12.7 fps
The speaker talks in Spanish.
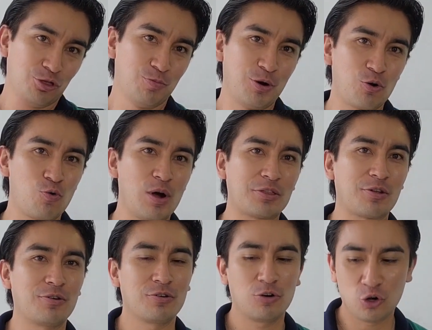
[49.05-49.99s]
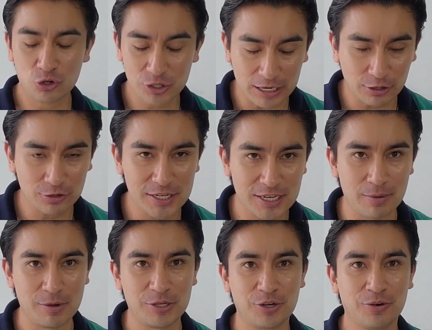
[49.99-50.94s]
Número cuatro, los actos de
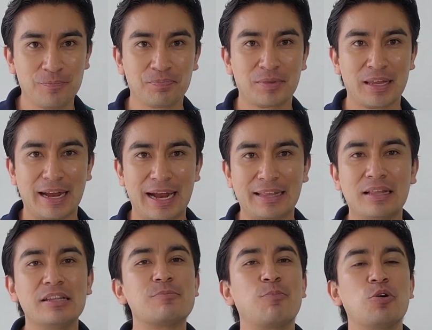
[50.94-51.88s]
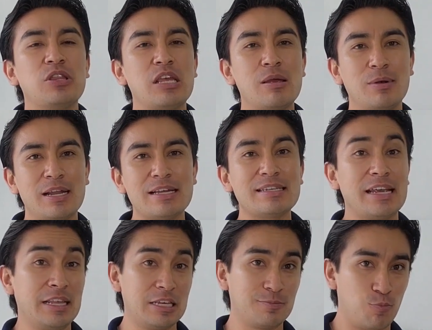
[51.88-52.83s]
servicio qué tan disponibles
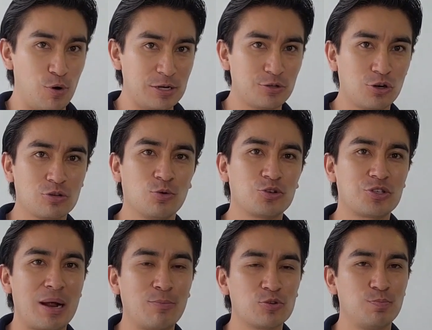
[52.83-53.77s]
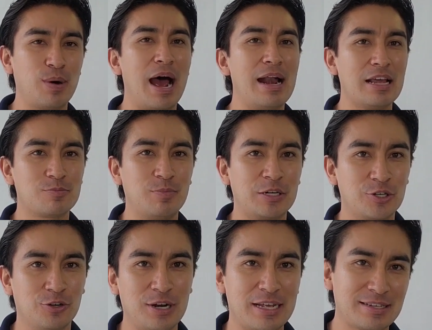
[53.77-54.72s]
y dispuestos nos mostramos para las
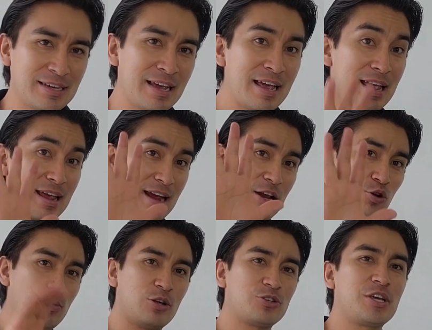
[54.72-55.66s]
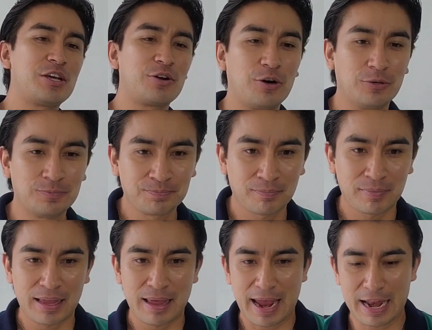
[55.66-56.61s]
personas. Y número cinco
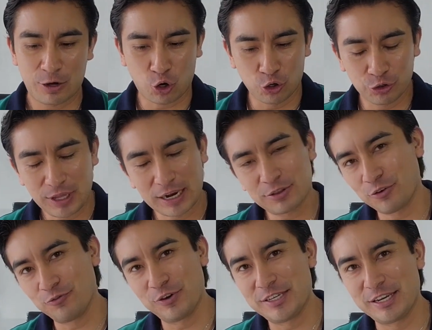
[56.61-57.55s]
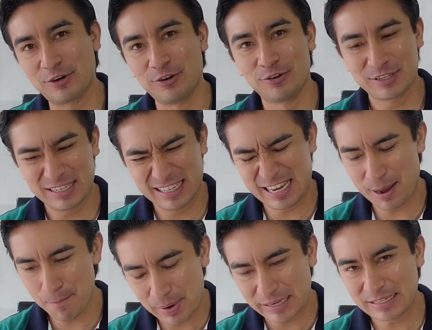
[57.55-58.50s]
el contacto físico.
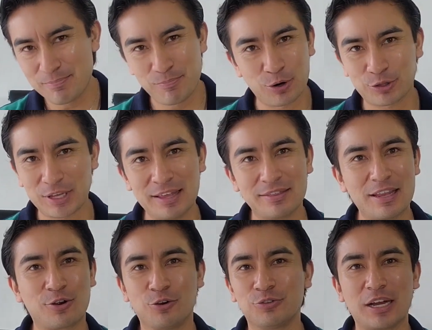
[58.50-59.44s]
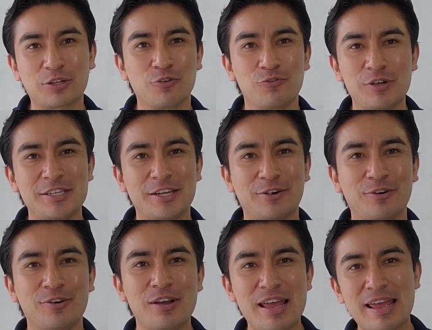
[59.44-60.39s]
Siempre es importante el contacto
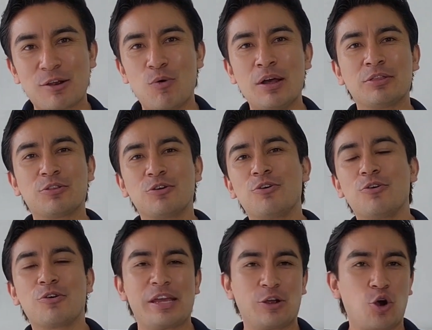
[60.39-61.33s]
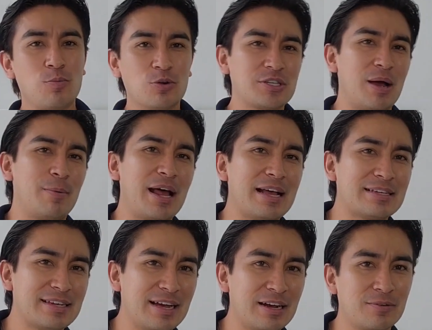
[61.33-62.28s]
físico. Cuánto y cómo se
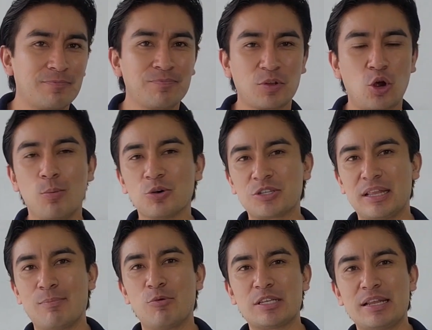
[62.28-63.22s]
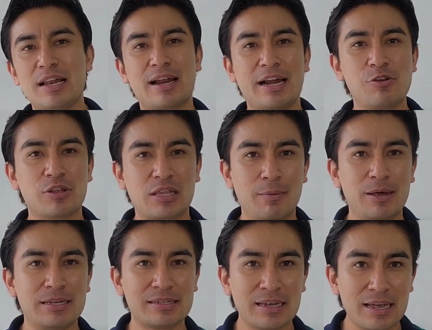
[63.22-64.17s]
abrazan, cómo se demuestran el cariño a
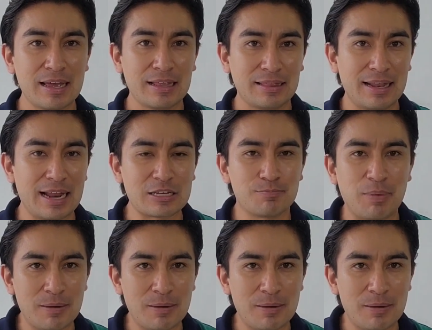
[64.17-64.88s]
través de las